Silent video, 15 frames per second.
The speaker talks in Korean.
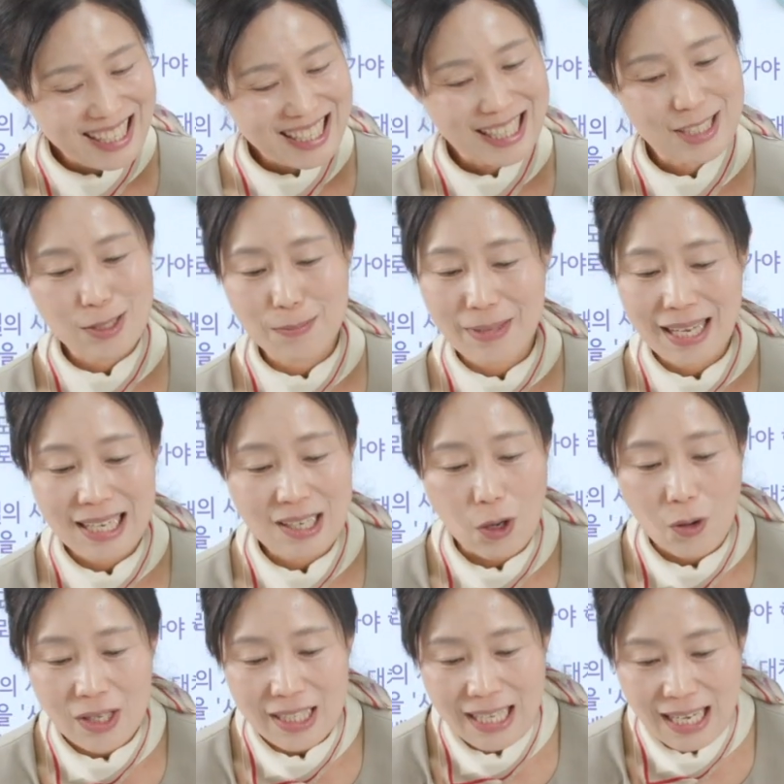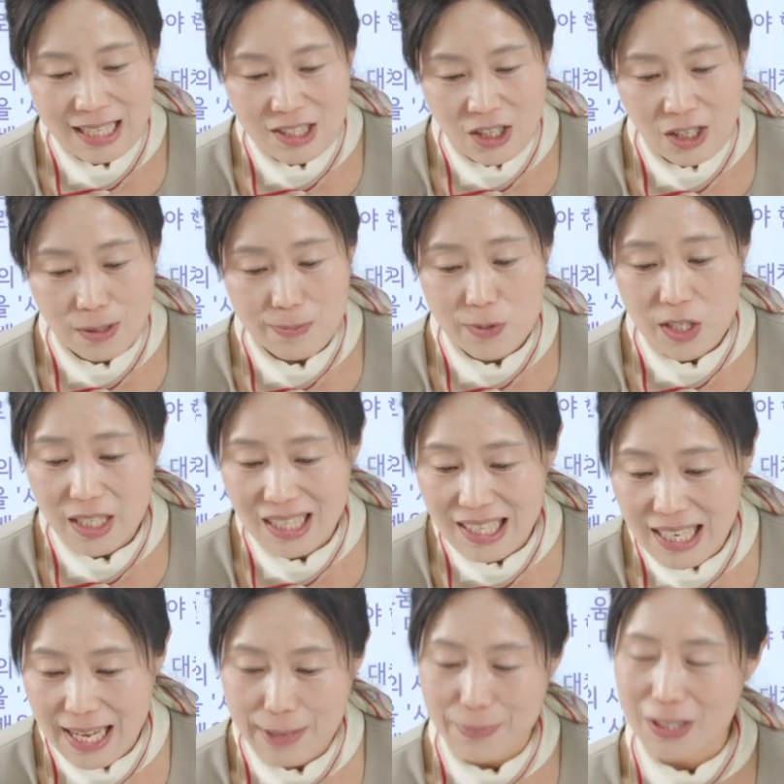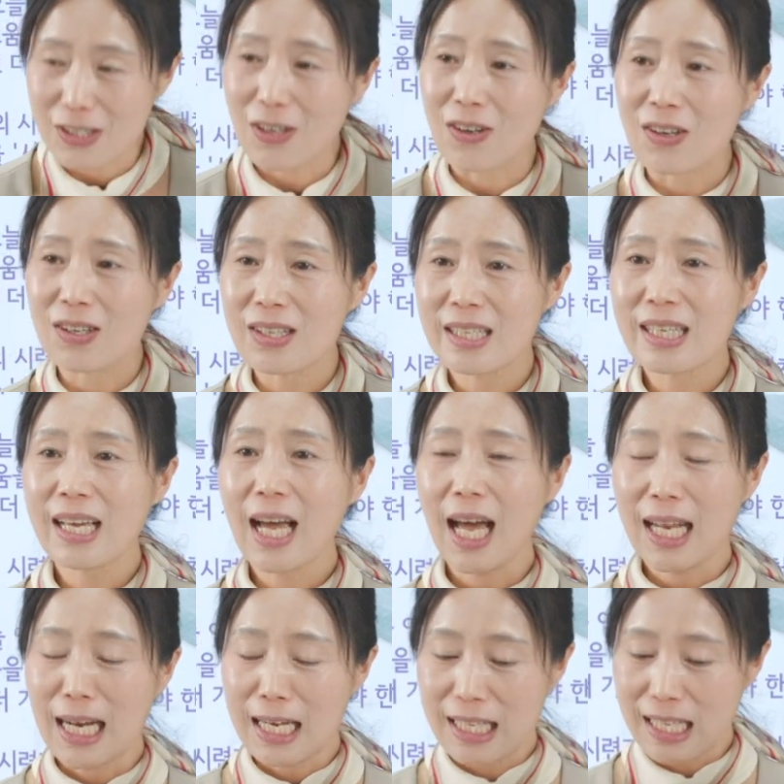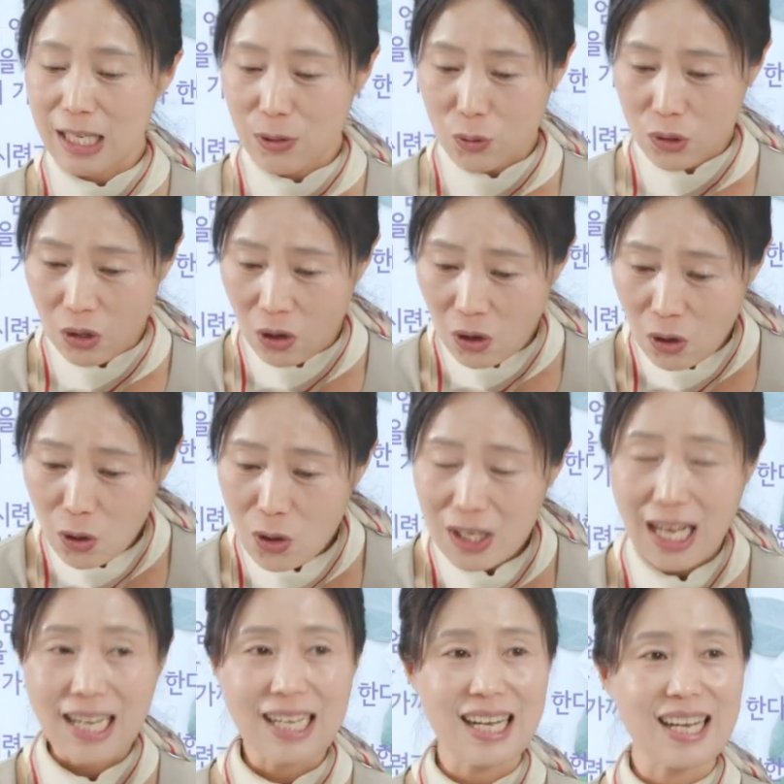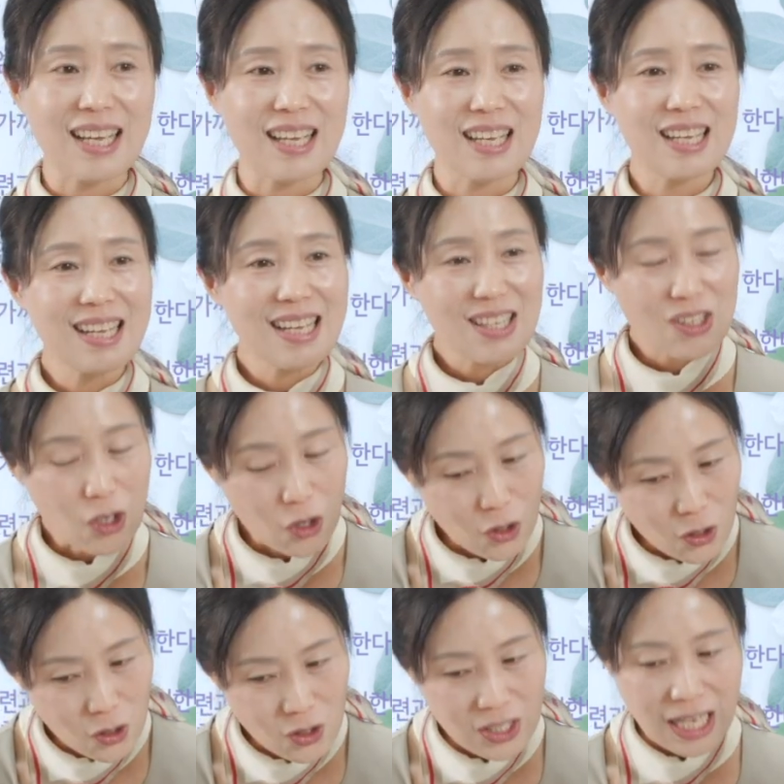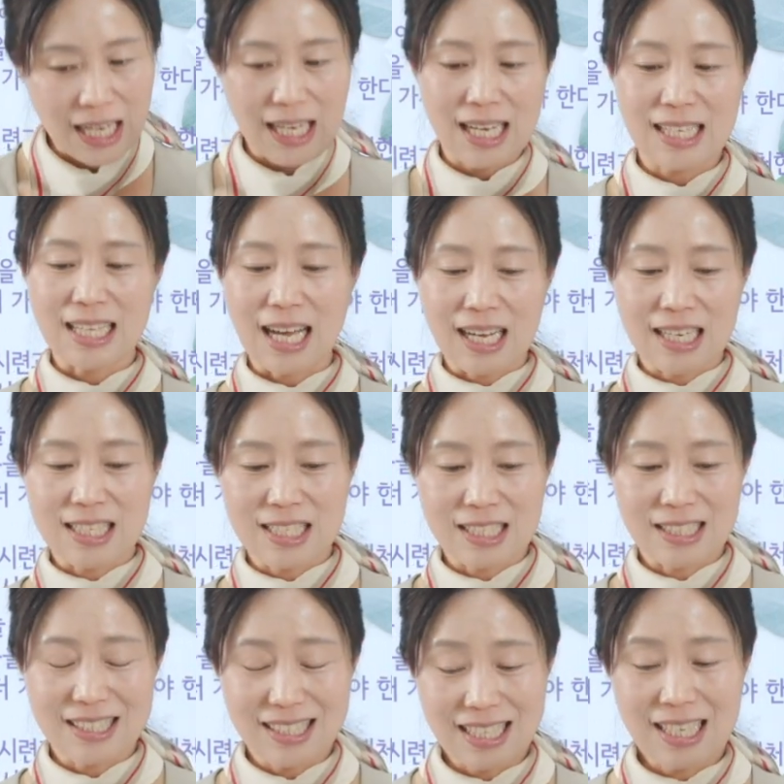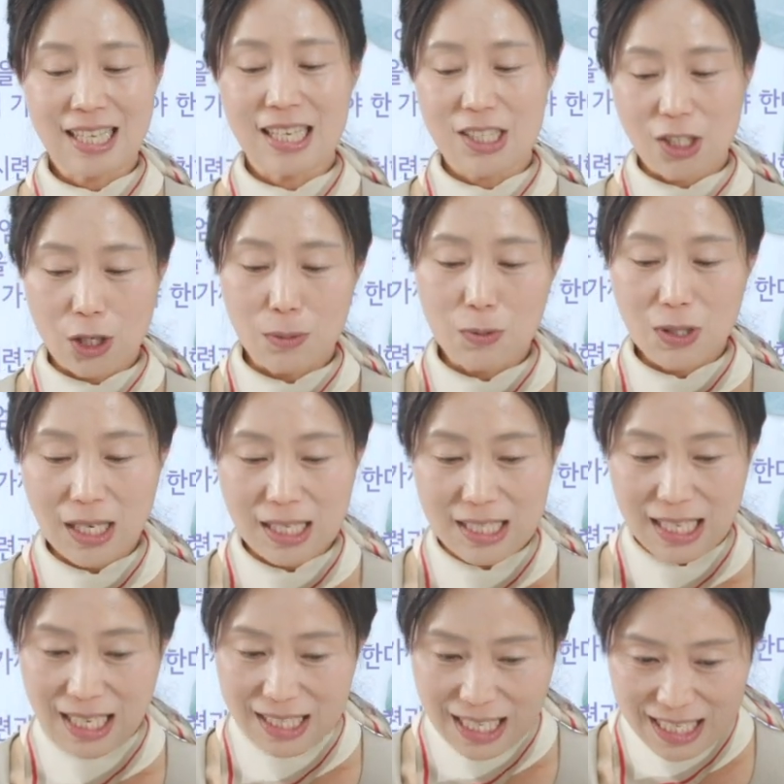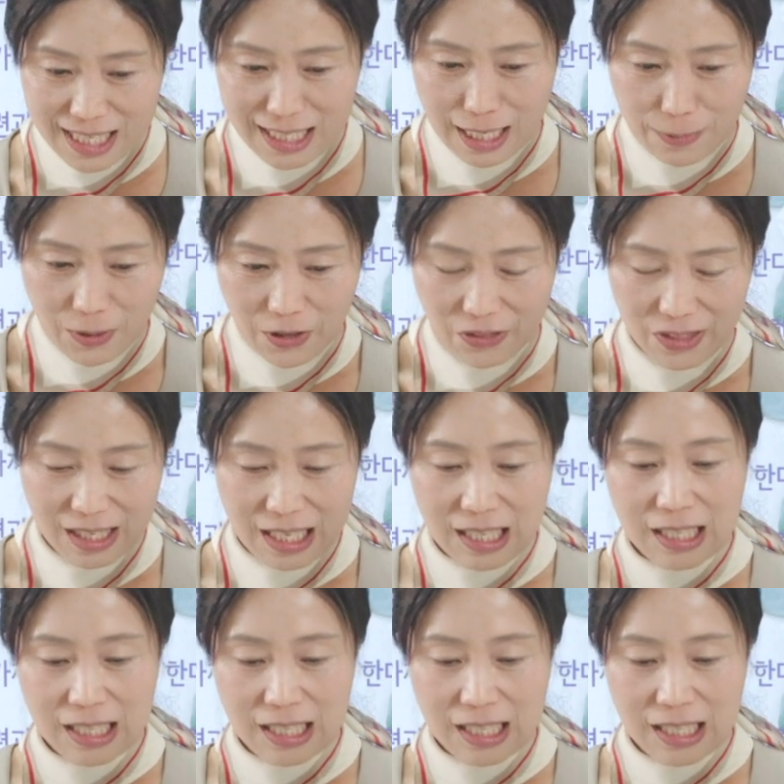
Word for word: 그래서 매일 어린아이처럼 신뢰하면서 하나님께로 더 가까이 더 가까이 나아가시는 여러분과 제가 되신다면,